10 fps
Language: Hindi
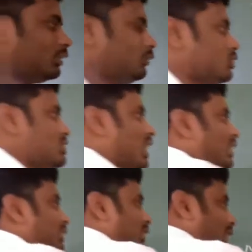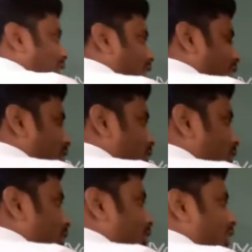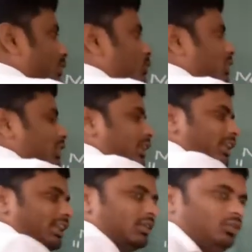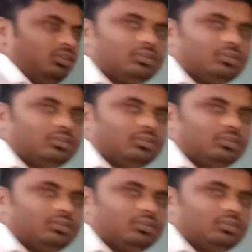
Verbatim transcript: तो वो सात लेगा या तो कितना देगा वो